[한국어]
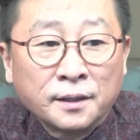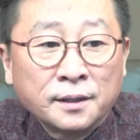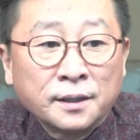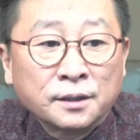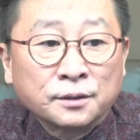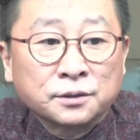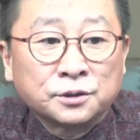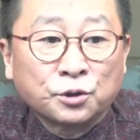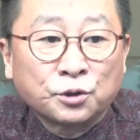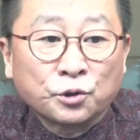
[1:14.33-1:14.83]

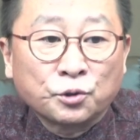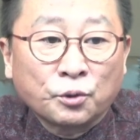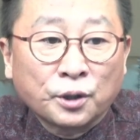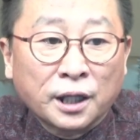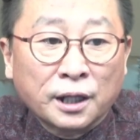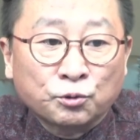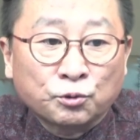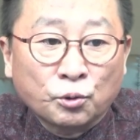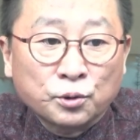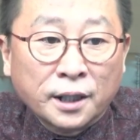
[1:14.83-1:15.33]

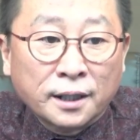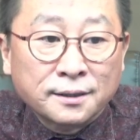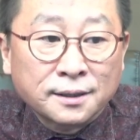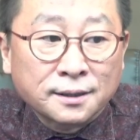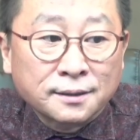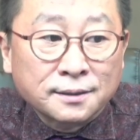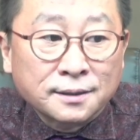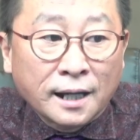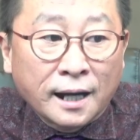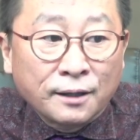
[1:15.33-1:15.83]
그러동의 또
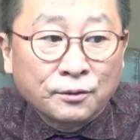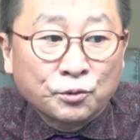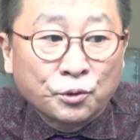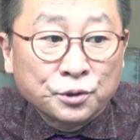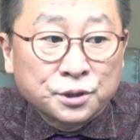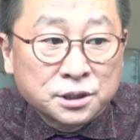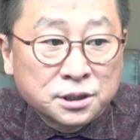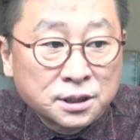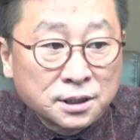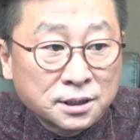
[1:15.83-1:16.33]
다른
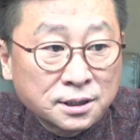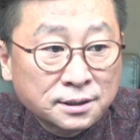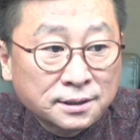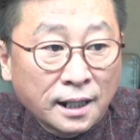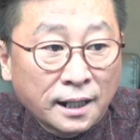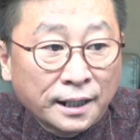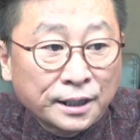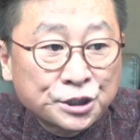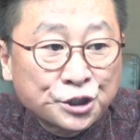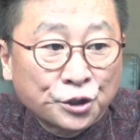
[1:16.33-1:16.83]
양꼬치
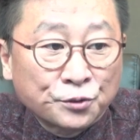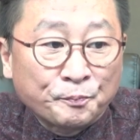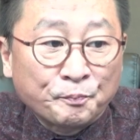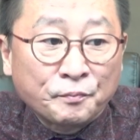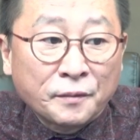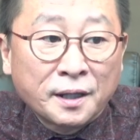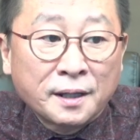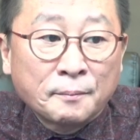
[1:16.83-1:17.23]
식당에선